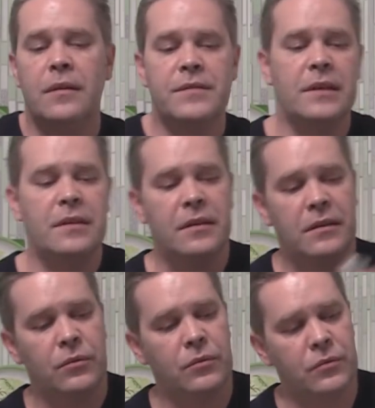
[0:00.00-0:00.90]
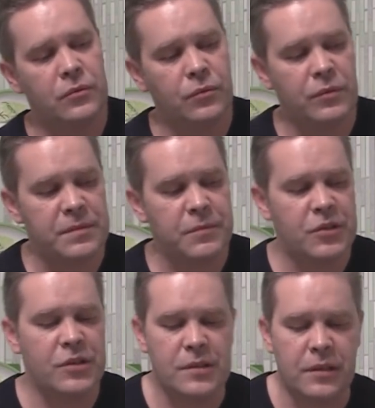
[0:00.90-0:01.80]
Всякие
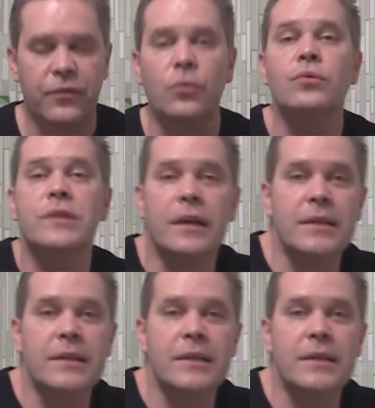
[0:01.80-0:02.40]
смягчители вкуса,